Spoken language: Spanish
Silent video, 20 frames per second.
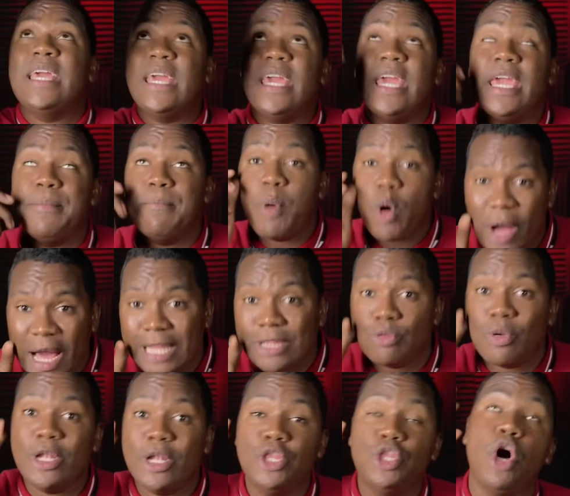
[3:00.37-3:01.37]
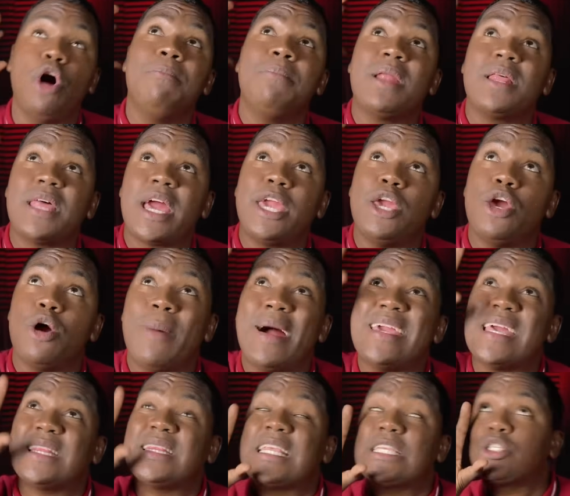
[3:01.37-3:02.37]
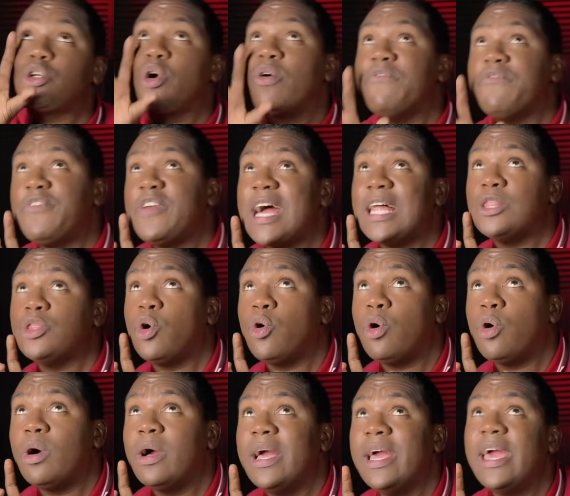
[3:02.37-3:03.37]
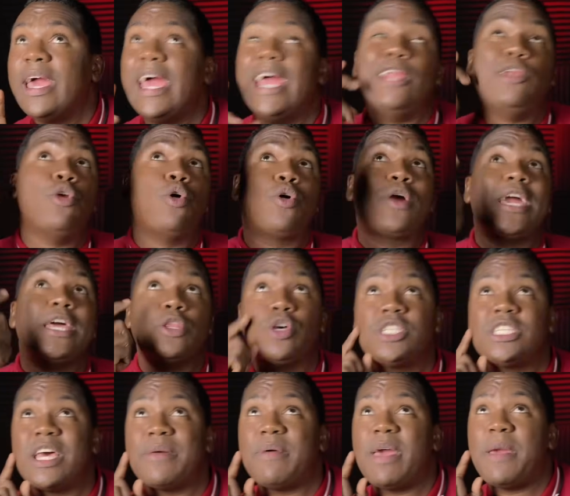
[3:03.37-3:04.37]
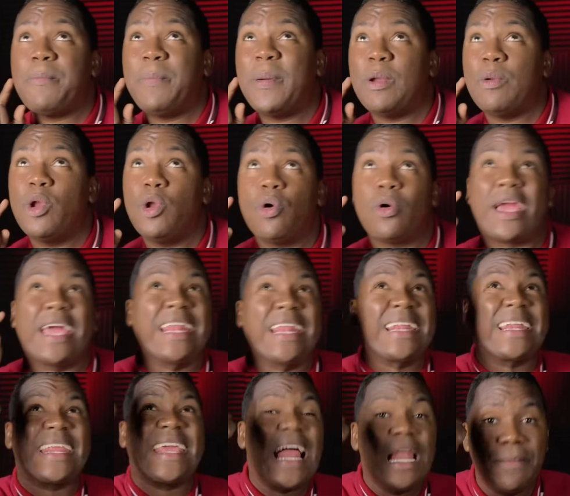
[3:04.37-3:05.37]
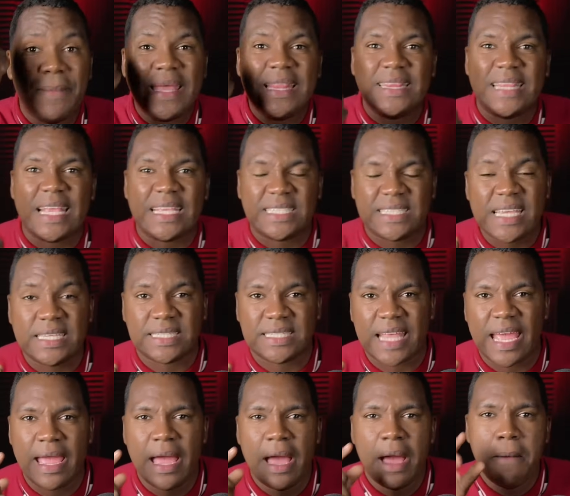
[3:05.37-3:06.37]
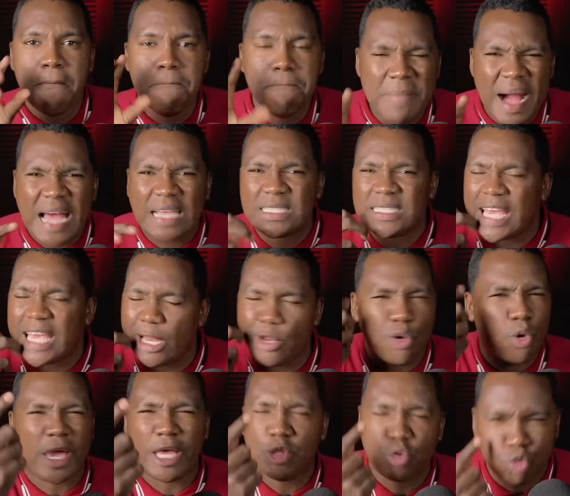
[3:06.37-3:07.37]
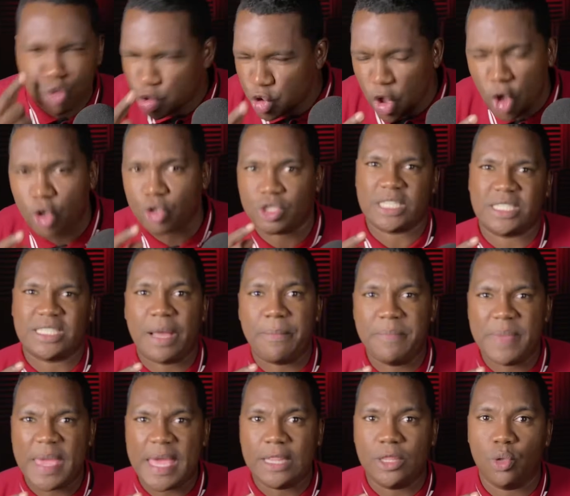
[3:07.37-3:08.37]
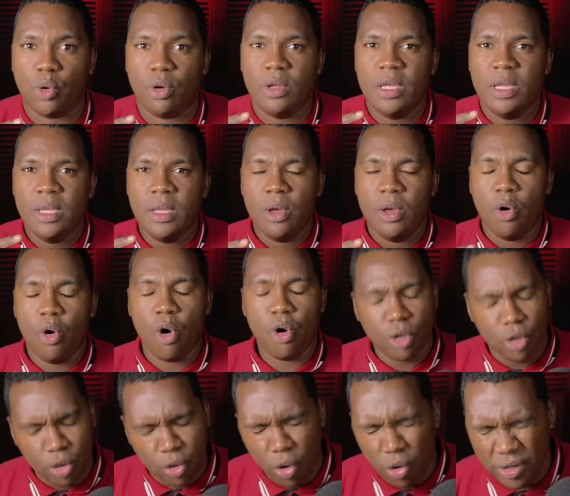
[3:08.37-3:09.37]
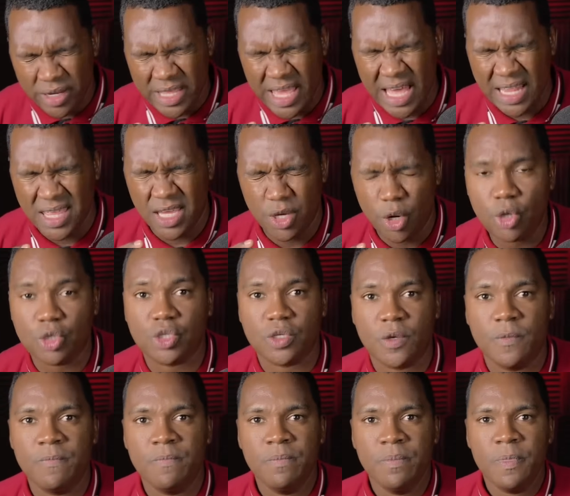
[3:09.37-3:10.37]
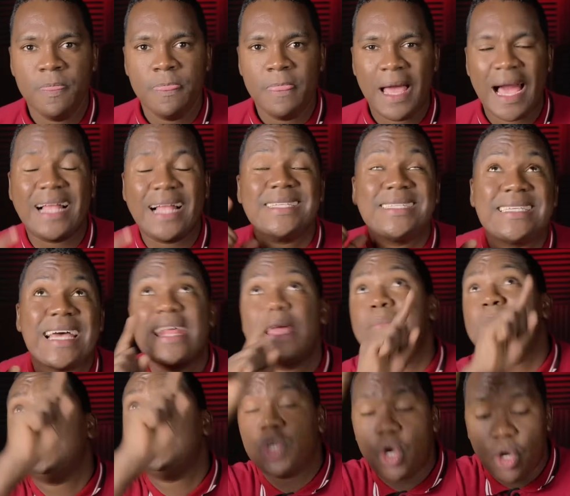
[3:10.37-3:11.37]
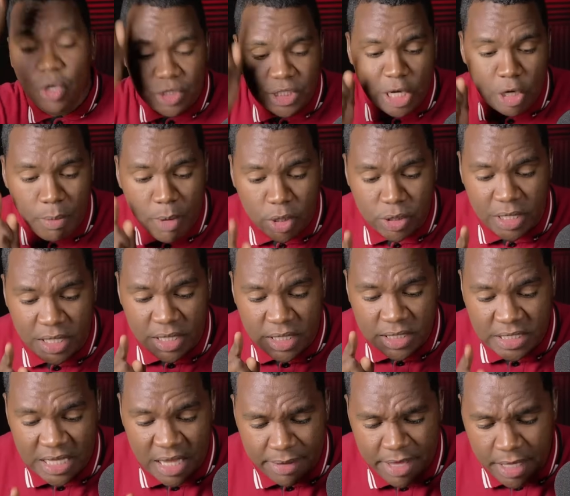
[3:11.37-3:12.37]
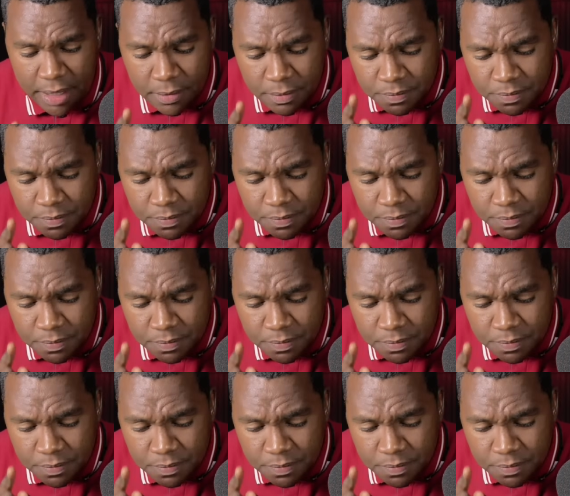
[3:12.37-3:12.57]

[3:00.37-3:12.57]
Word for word: invocando el nombre de Jehová y estás confiando en lo que no se ve, pero en lo que realmente existe, más que lo que tus ojos están viendo. Oh, gloria a Dios. Alzaré mis ojos a los montes, dice David.